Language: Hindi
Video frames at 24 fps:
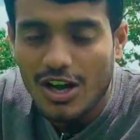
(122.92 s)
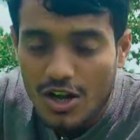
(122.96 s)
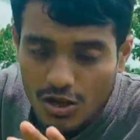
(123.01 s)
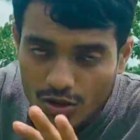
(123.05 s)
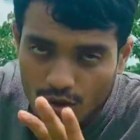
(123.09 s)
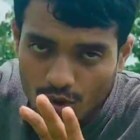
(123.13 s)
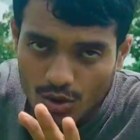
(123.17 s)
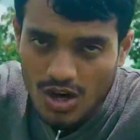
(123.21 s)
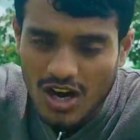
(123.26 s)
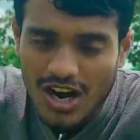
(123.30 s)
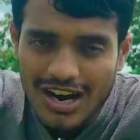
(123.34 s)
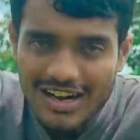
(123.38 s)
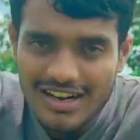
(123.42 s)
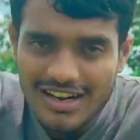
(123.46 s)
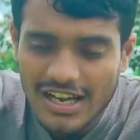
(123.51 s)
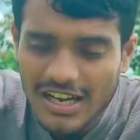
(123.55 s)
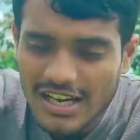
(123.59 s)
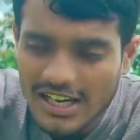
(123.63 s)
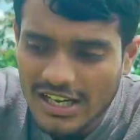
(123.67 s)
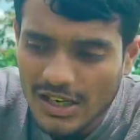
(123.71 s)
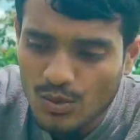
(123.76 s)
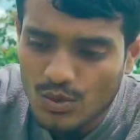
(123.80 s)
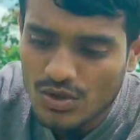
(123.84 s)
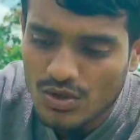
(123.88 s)
हाँ तो खाद
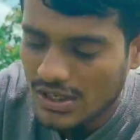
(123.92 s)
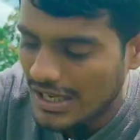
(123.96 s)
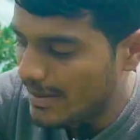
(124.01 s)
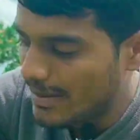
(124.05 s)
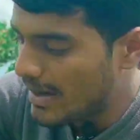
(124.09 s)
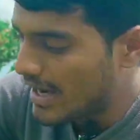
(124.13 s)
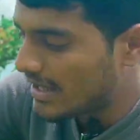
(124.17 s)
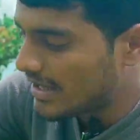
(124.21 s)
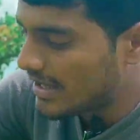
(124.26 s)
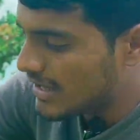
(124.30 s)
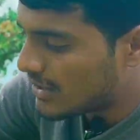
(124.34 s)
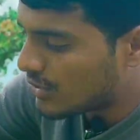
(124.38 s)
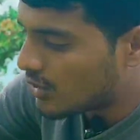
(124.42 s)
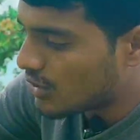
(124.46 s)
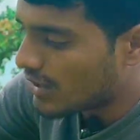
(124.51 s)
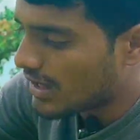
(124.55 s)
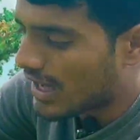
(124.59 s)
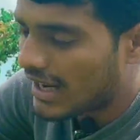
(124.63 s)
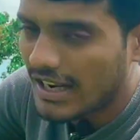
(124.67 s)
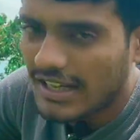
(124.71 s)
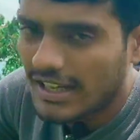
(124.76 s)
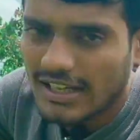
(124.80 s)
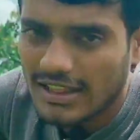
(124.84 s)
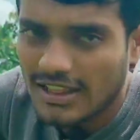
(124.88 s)
डालेंगे उसके बाद इसको
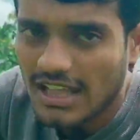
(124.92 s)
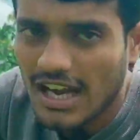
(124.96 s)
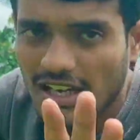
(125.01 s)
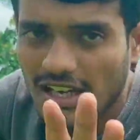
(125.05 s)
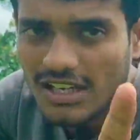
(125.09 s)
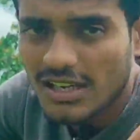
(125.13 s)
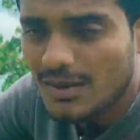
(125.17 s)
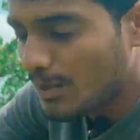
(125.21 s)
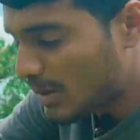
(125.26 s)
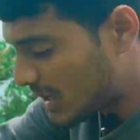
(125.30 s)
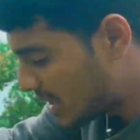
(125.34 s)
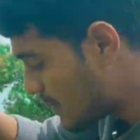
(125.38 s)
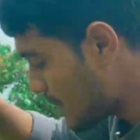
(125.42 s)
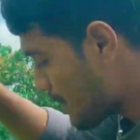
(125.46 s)
डालेंगे ताकि